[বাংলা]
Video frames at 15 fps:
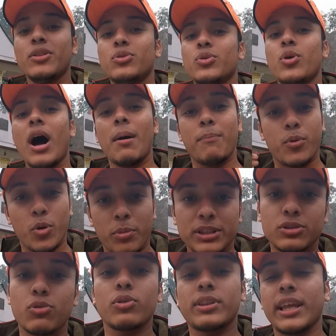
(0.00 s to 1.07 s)
কিন্তু
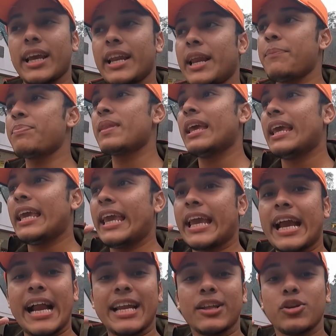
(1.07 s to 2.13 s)
প্রবেশ করতে গেলে
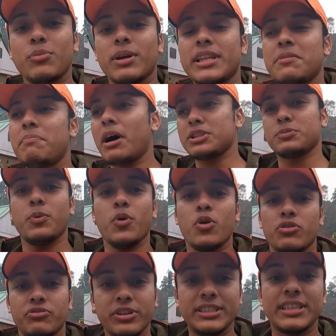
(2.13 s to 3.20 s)
এখানে তোমাদের
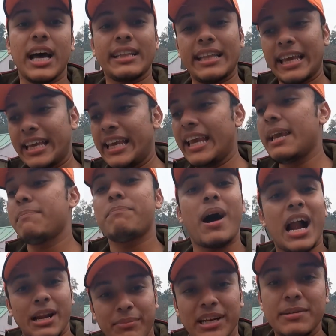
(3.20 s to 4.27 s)
পাসপোর্ট ভিসা দেখিয়ে
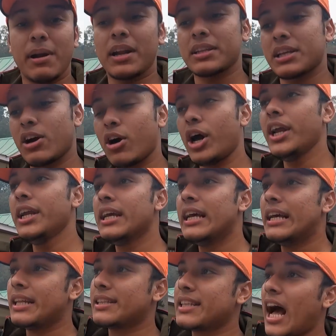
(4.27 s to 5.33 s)
পারমিট বানাতে হয়
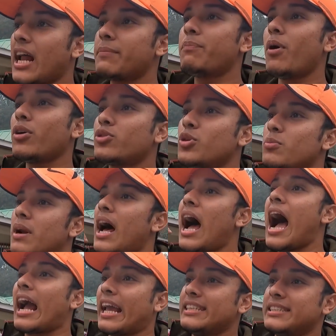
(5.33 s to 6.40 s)
তারপর তোমরা
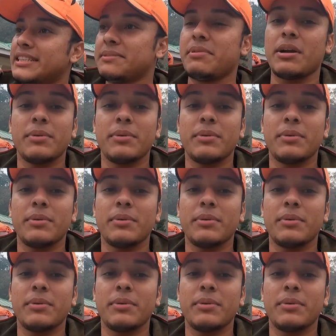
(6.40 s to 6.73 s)
আগে যেতে